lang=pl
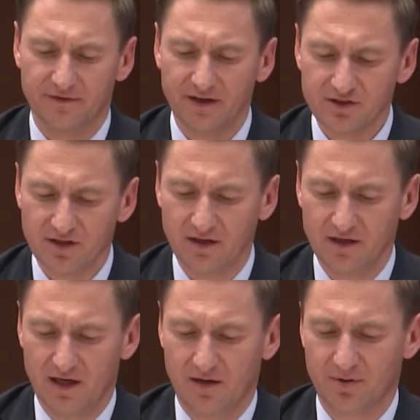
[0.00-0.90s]
Wreszcie
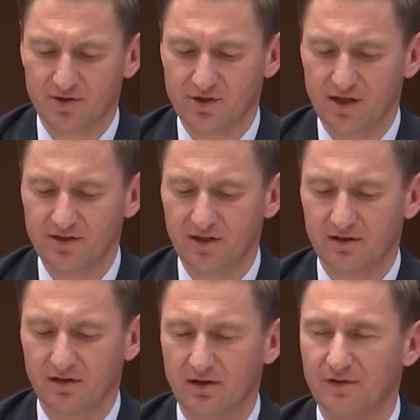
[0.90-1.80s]
po
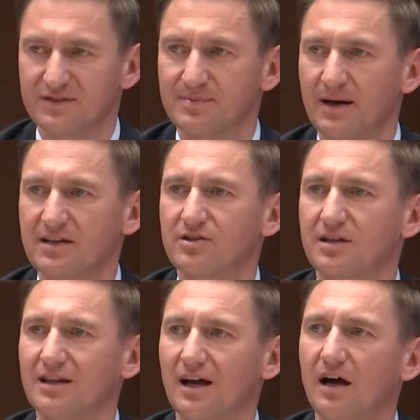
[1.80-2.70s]
trzecie to
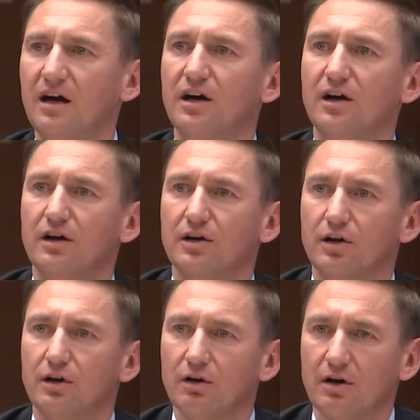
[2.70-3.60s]
wsparcie dla
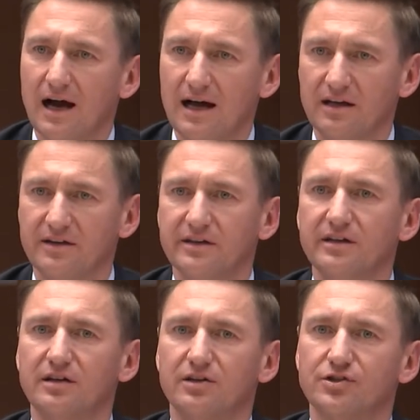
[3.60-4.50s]

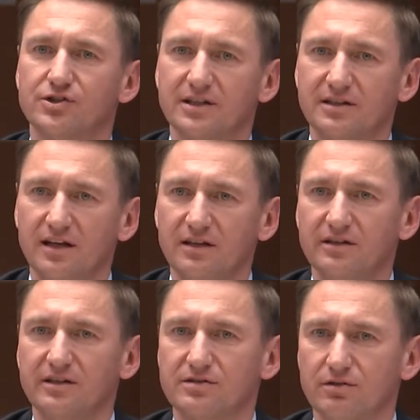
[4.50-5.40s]
lokalnych,
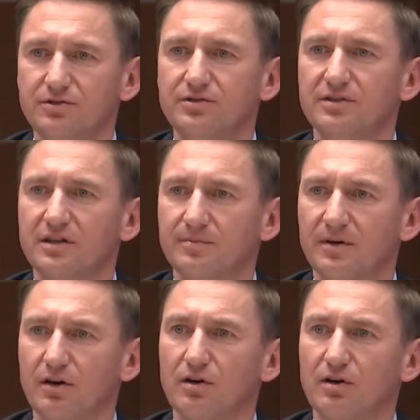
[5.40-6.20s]
rzetelnych, solidnych,